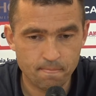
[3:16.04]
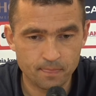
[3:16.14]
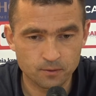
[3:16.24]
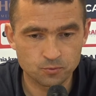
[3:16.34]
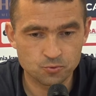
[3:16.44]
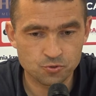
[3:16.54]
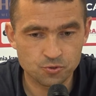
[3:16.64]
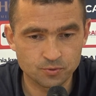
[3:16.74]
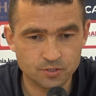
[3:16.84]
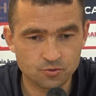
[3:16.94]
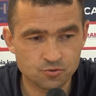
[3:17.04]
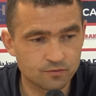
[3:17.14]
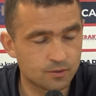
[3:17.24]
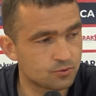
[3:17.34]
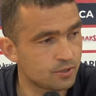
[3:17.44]
no, dużo sił nas
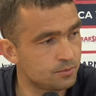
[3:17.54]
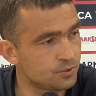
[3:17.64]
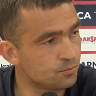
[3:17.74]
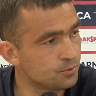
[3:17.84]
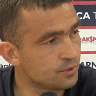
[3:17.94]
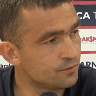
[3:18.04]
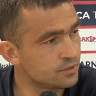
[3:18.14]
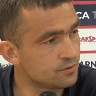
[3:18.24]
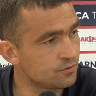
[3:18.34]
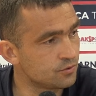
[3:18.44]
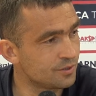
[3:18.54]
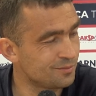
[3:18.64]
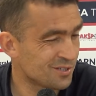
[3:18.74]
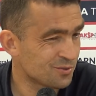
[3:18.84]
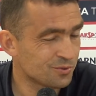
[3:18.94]
kosztowało to, aby tą piłkę Widzewowi
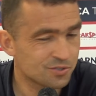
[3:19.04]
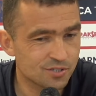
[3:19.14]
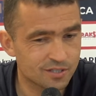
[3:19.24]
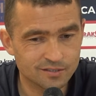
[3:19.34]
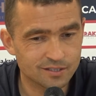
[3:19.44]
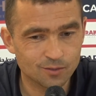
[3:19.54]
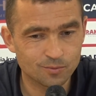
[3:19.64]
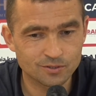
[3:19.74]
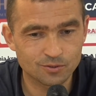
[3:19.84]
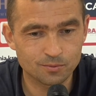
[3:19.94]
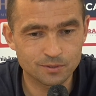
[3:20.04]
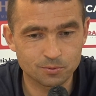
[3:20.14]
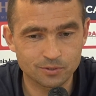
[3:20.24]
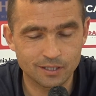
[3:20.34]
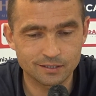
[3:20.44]
odebrać, który dzisiaj zagrał bardzo dobre
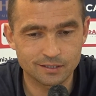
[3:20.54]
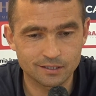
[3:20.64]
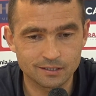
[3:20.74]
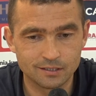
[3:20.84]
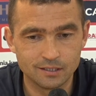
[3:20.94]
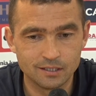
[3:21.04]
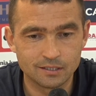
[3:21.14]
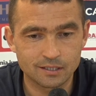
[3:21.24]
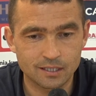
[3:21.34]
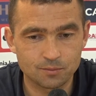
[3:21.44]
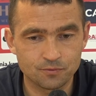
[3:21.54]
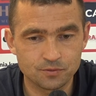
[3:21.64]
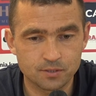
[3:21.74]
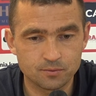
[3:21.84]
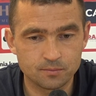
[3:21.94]
spotkanie, ale tak jak
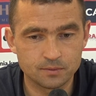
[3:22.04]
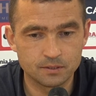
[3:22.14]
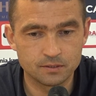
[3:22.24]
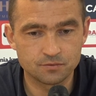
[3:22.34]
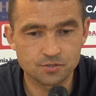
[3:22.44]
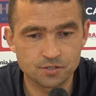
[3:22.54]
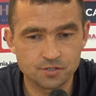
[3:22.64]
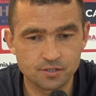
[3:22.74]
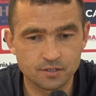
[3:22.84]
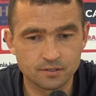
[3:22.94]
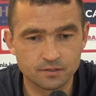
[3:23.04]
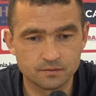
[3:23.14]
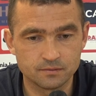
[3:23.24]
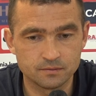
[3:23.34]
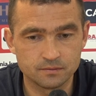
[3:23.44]
powiedziałem wcześniej,
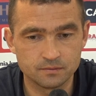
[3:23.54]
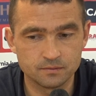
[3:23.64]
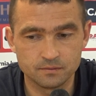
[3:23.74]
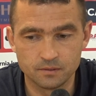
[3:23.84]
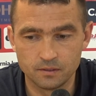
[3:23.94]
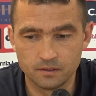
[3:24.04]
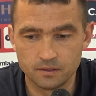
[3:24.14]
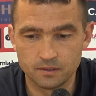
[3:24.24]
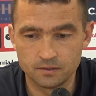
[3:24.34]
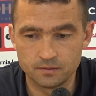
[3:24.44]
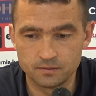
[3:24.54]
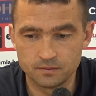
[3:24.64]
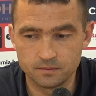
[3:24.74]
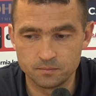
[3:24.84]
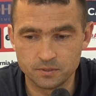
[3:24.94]
y, y,
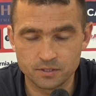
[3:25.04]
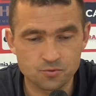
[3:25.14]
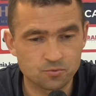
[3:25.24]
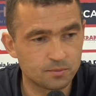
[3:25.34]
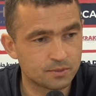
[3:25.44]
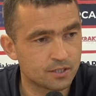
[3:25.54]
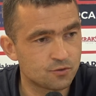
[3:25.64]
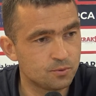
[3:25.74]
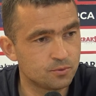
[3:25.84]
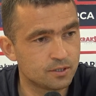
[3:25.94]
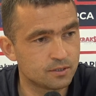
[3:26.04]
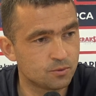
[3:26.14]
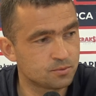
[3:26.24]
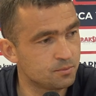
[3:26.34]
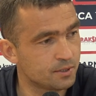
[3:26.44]
y, my też umiemy grać w piłkę,
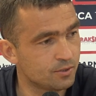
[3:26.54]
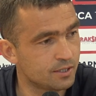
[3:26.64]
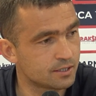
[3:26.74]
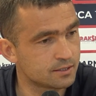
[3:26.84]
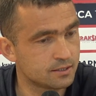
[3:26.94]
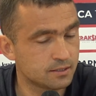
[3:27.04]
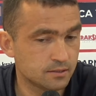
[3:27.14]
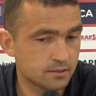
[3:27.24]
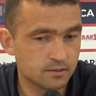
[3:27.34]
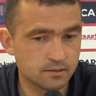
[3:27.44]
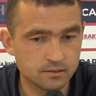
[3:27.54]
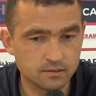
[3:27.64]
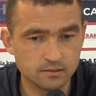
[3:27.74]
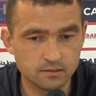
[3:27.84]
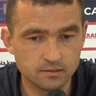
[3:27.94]
chłopcy mają charakter
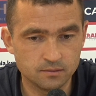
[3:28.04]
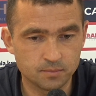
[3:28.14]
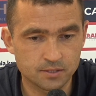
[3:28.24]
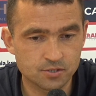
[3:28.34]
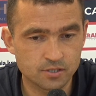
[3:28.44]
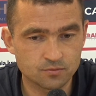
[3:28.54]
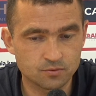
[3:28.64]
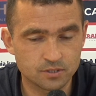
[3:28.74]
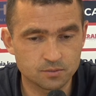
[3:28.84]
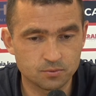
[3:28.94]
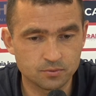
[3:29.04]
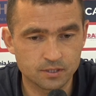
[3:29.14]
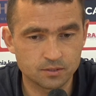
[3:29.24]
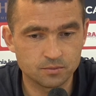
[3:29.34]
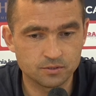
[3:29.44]
i, i patrzę na swój zespół i
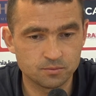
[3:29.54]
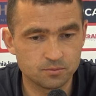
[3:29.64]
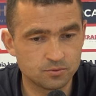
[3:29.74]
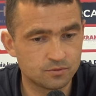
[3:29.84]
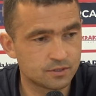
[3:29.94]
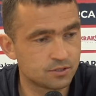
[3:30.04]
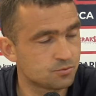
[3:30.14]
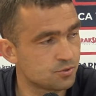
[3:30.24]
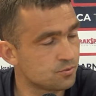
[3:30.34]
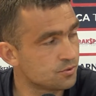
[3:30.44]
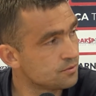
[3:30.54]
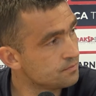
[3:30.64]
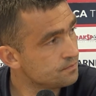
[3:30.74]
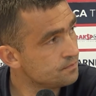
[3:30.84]
na tym będziemy budować przyszłość.